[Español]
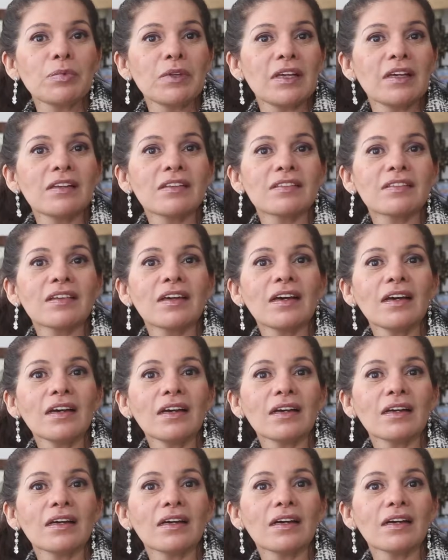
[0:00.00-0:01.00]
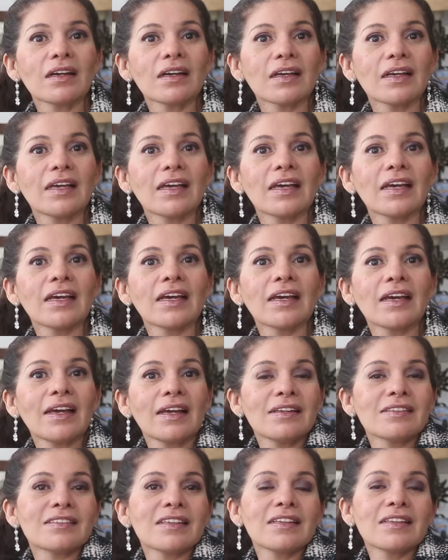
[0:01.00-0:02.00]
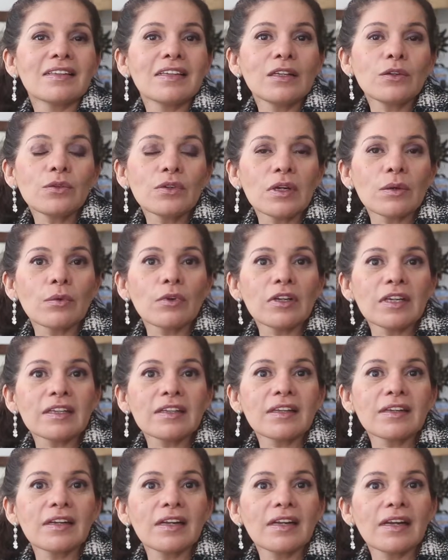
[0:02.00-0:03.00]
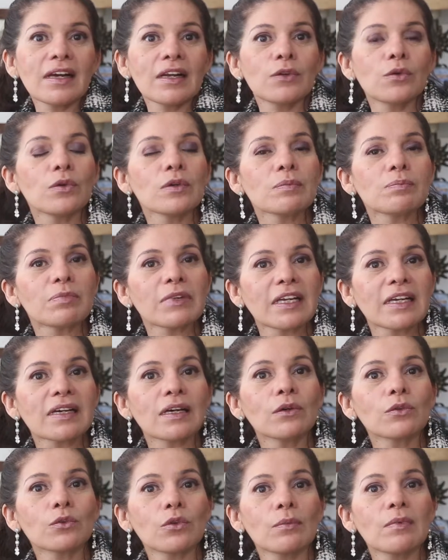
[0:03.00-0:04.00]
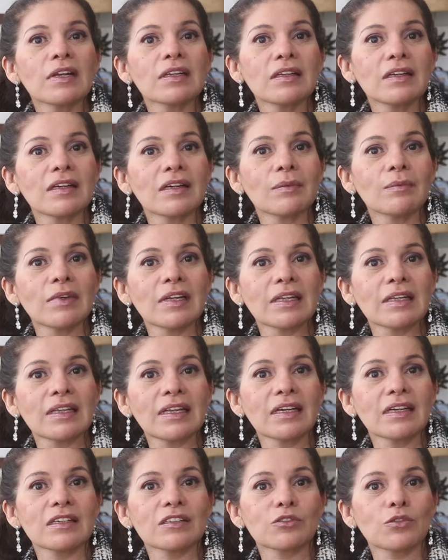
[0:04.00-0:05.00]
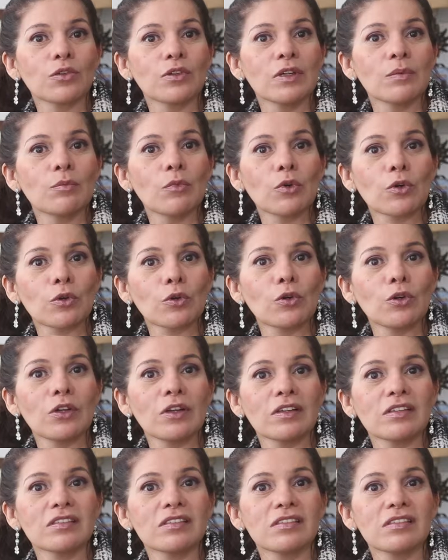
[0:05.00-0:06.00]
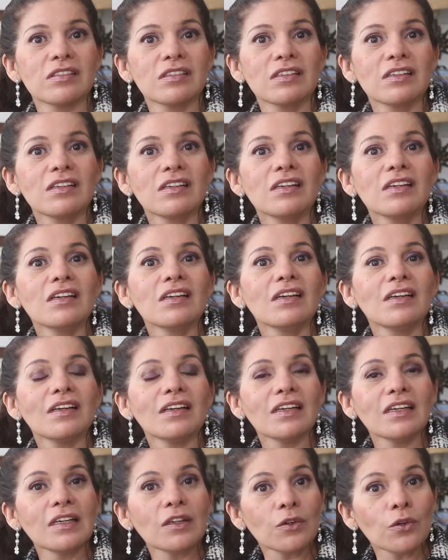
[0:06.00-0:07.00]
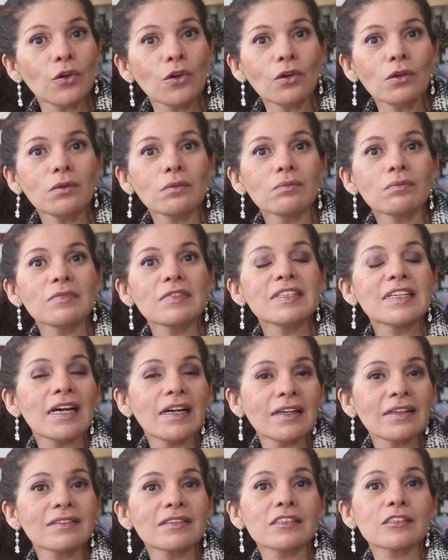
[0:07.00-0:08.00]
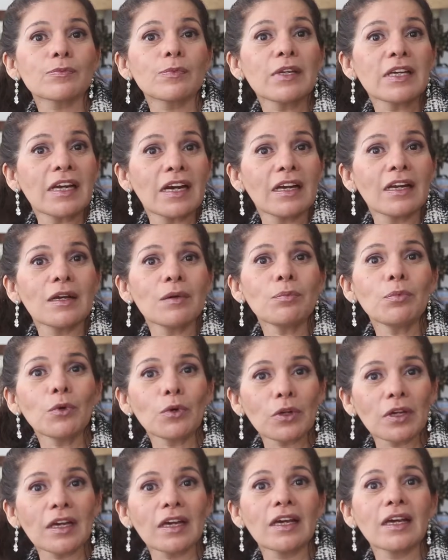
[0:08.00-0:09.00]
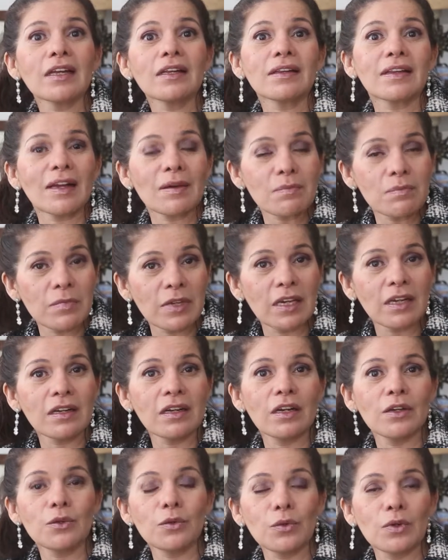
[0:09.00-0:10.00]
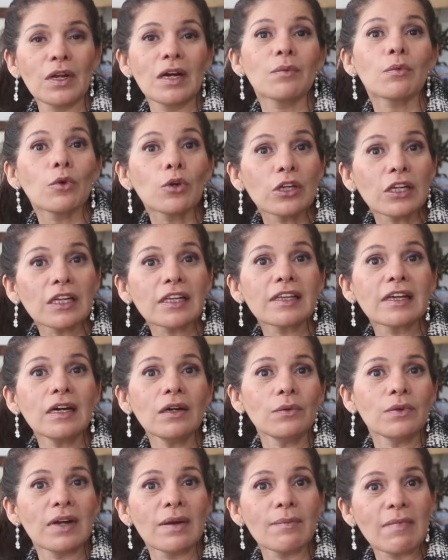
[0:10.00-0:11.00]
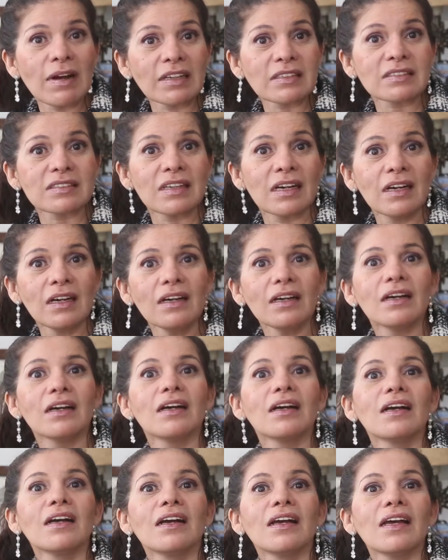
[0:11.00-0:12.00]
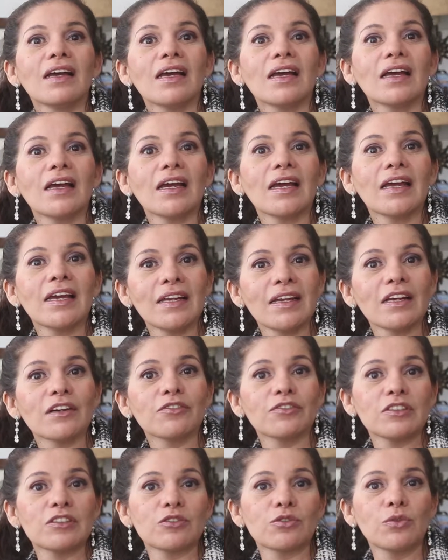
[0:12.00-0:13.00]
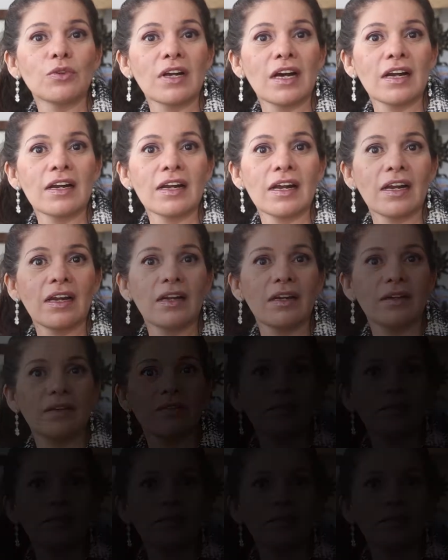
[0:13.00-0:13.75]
piensa que el sentir una bolita en el ano implica automáticamente que son hemorroides. Y no, ya les explicaré por qué también hay una bolita, una masa, en la fisura anal.